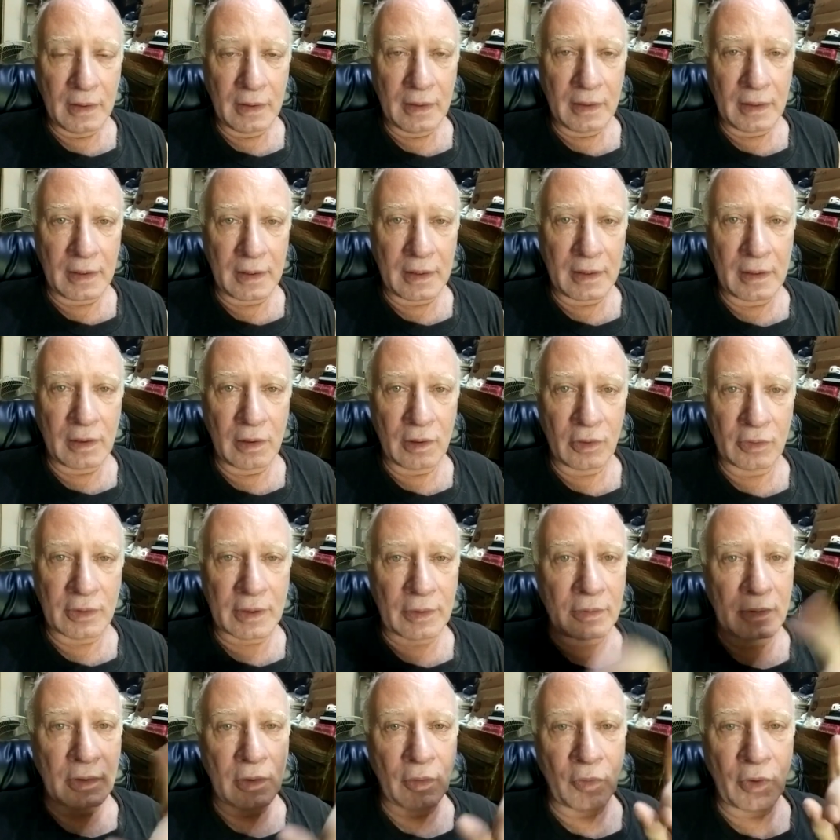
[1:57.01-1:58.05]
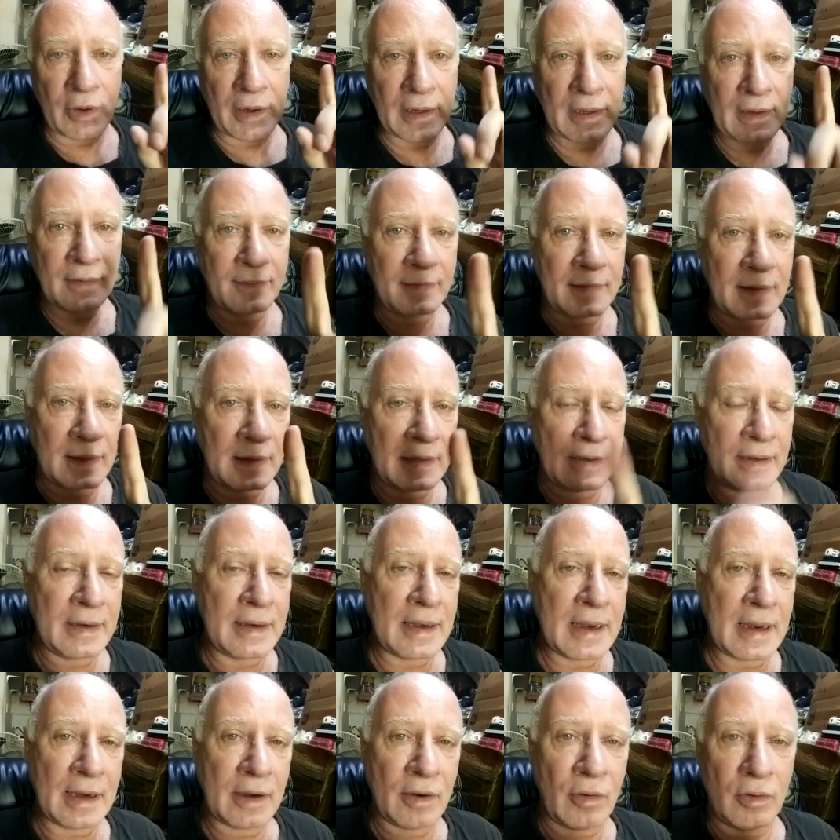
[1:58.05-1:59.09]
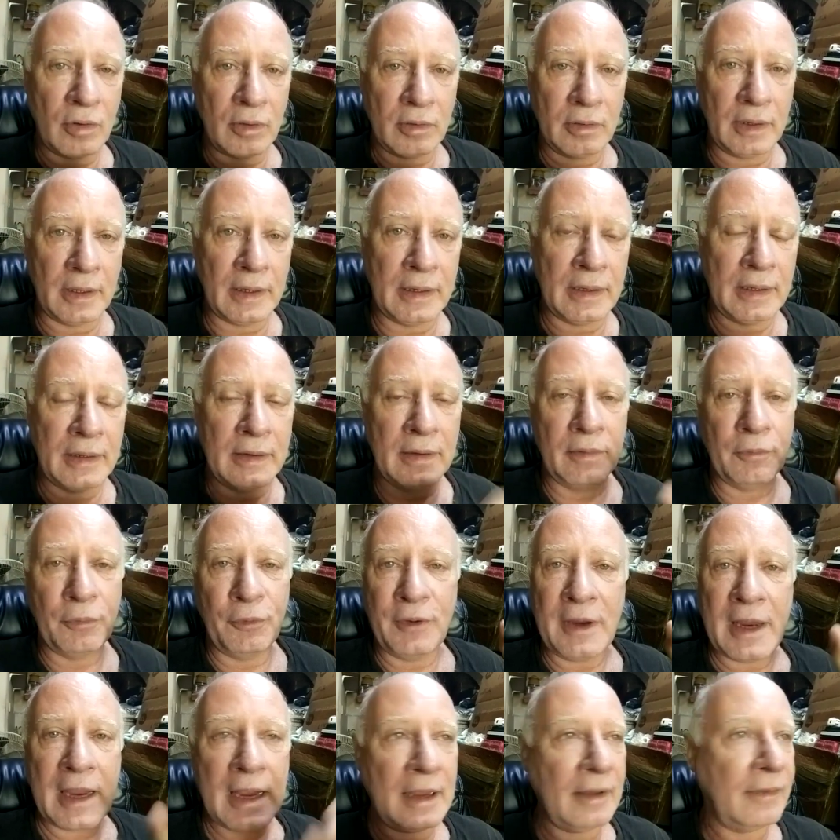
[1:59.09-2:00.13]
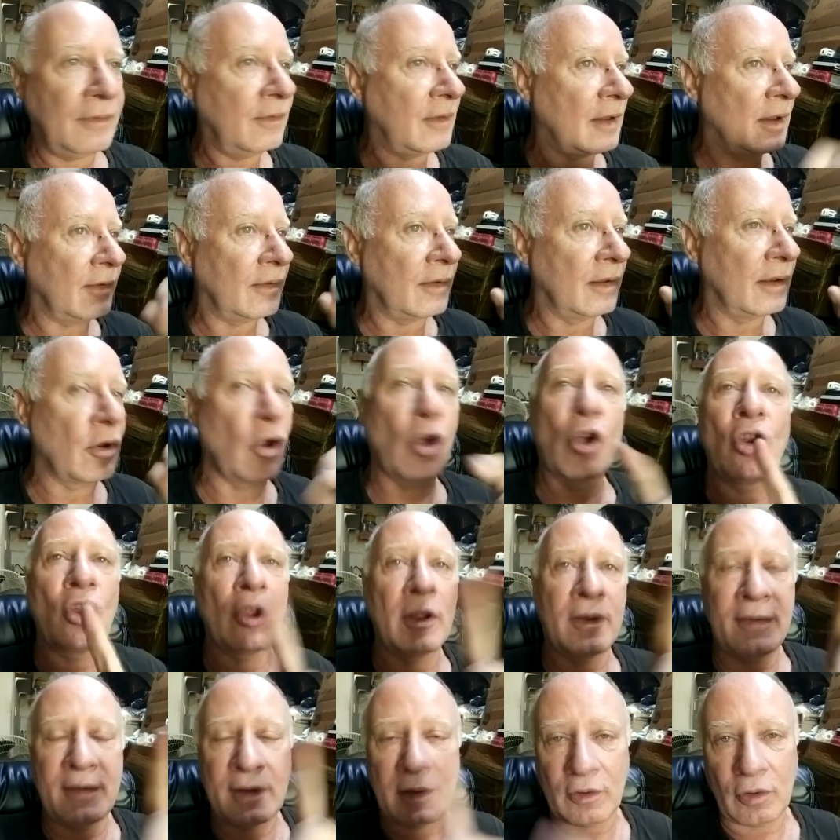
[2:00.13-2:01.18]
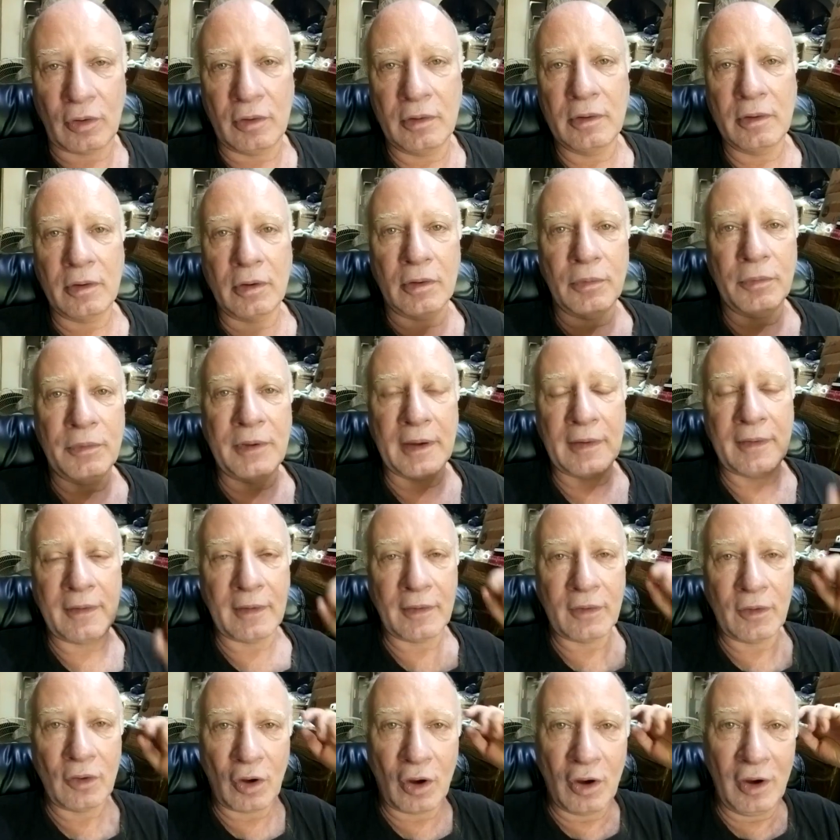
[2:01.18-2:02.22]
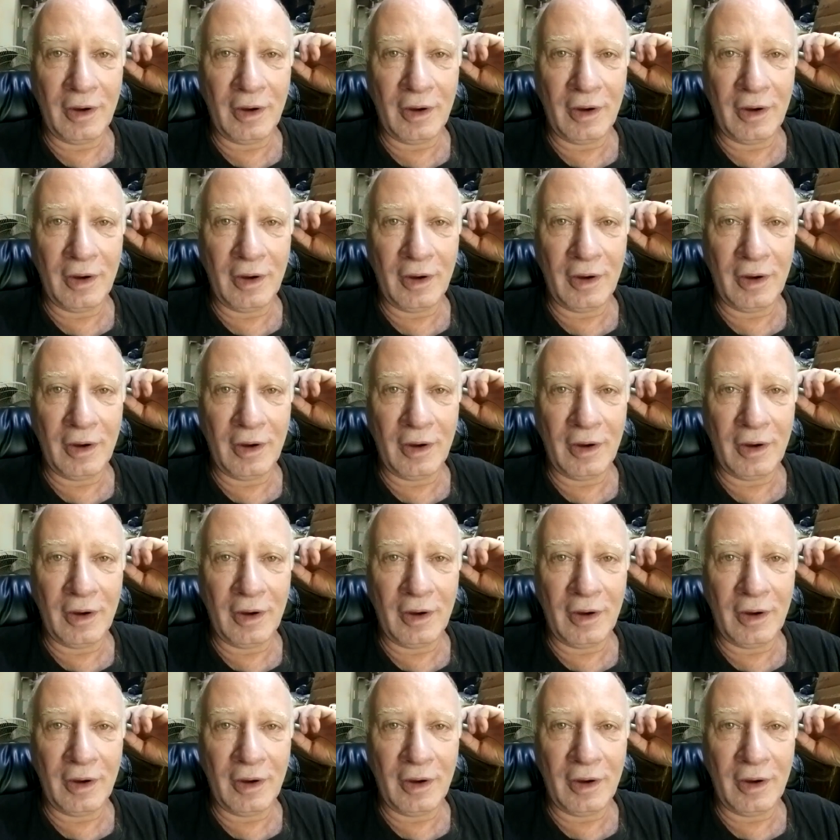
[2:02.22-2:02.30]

Y lo, voy a gastar el dinero en fiestas. No, no es cierto. No, fiestas no.